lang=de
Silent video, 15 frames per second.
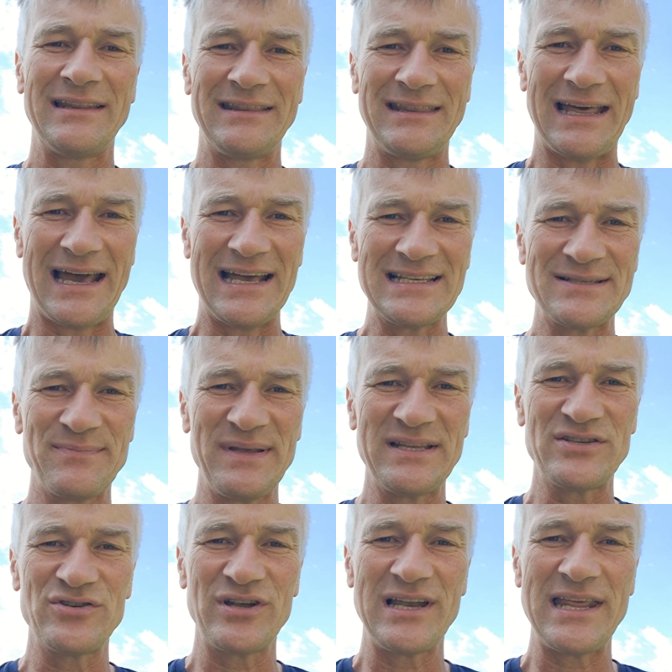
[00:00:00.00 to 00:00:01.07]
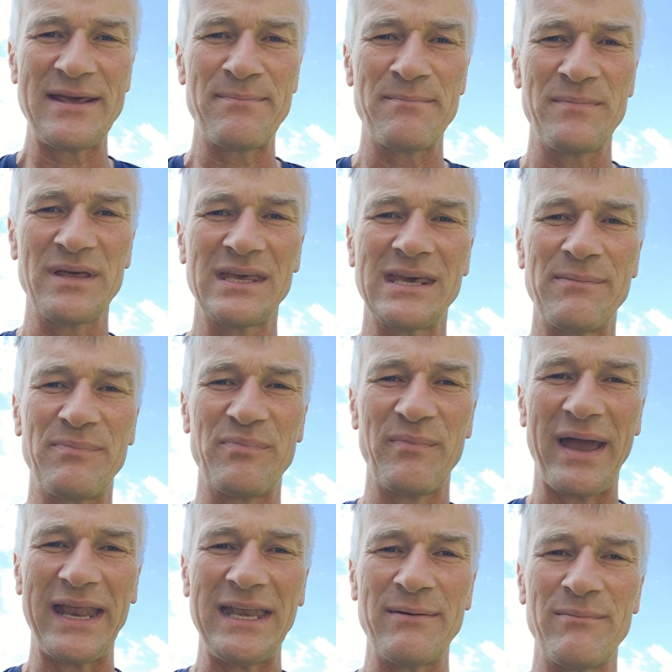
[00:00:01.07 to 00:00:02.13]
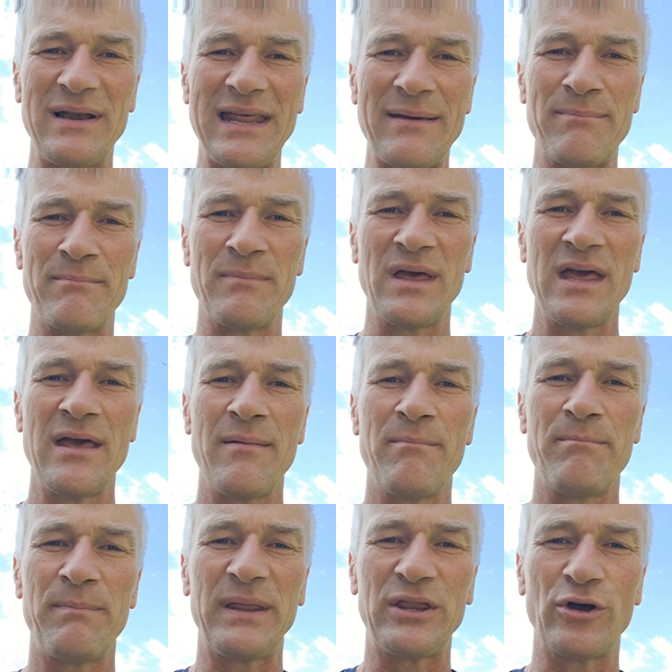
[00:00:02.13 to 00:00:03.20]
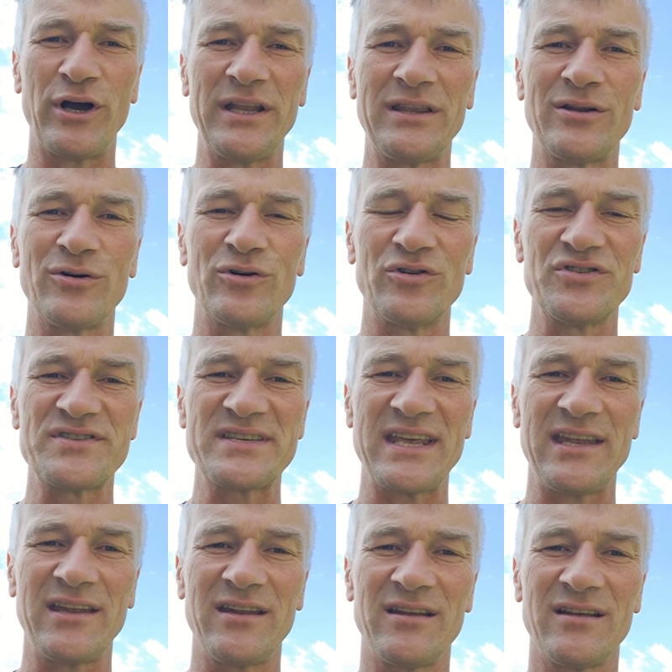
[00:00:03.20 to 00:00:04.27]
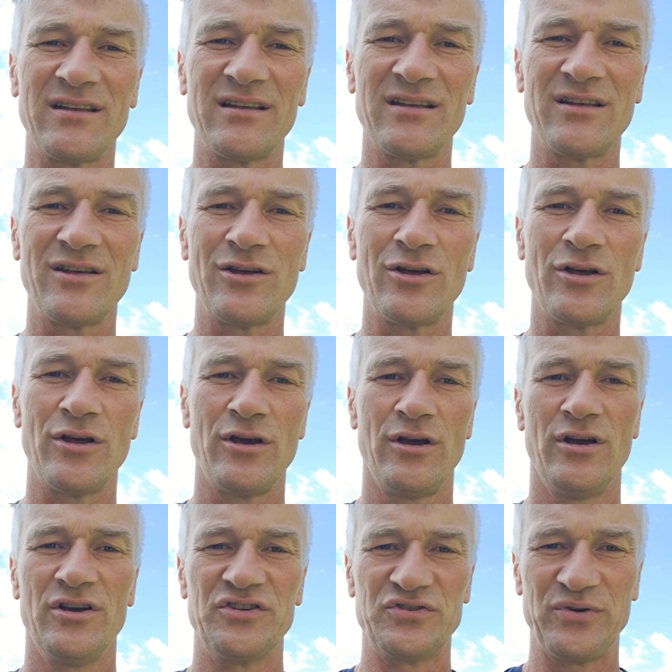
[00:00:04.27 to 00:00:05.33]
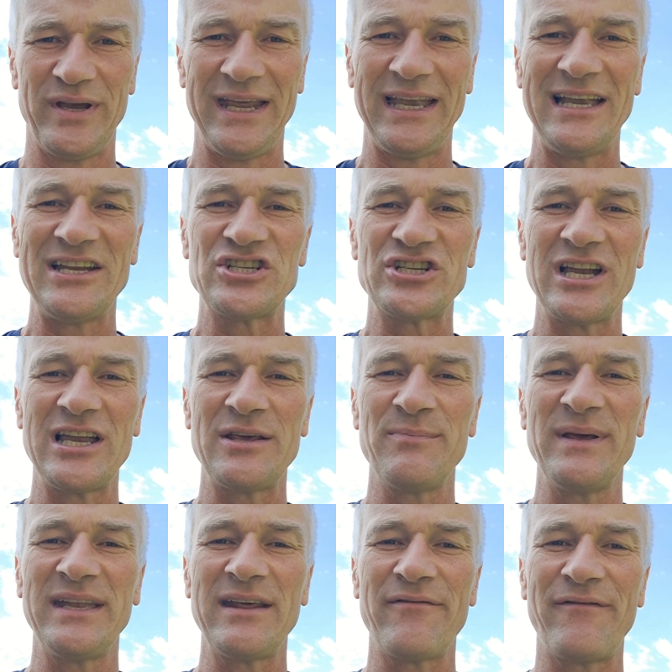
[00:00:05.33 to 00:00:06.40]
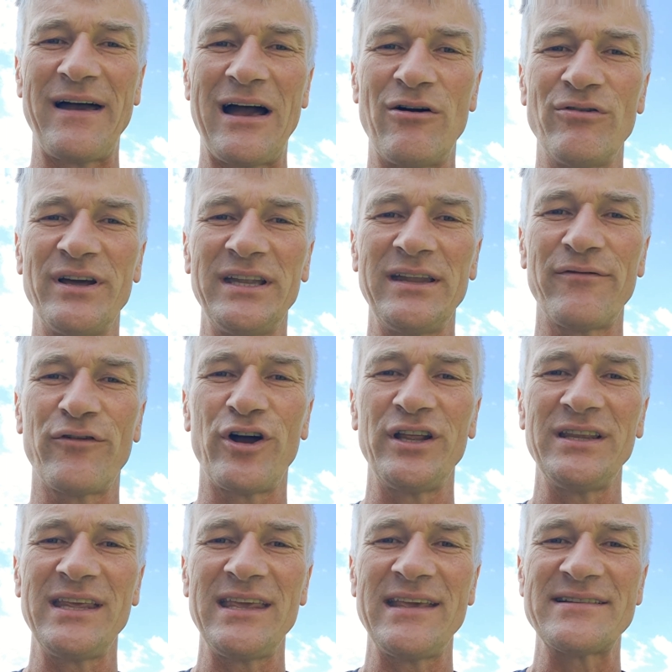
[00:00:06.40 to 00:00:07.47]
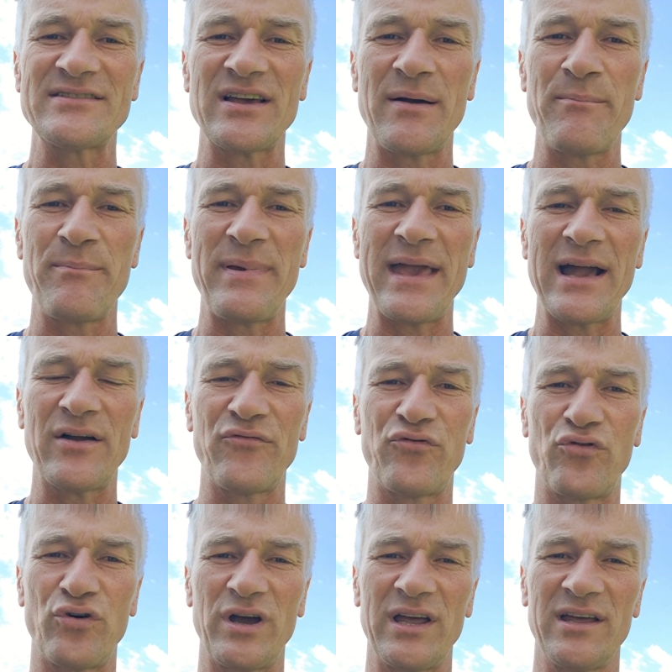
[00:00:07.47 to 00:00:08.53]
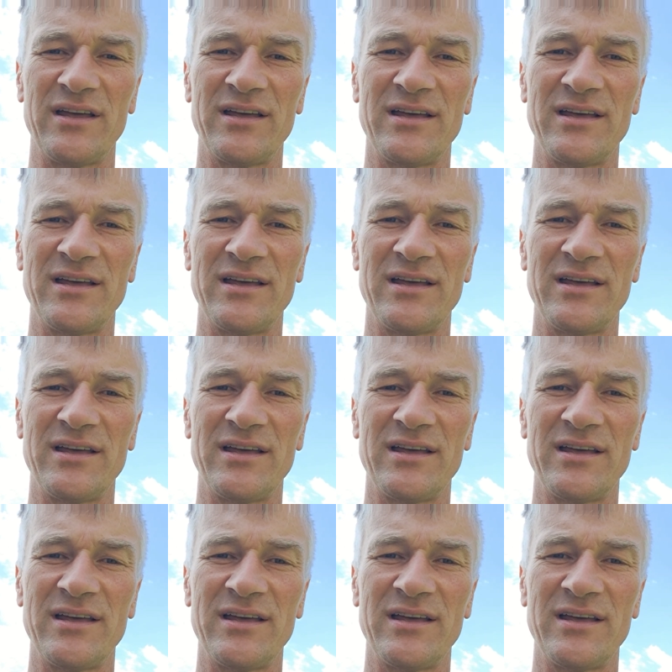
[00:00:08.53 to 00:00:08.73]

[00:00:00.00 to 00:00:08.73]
Das mitzuerleben gibt meinem Leben Bedeutung und Sinn. So ähnlich stelle ich mir die Erfahrungen der Freunde Jesu am Berg vor.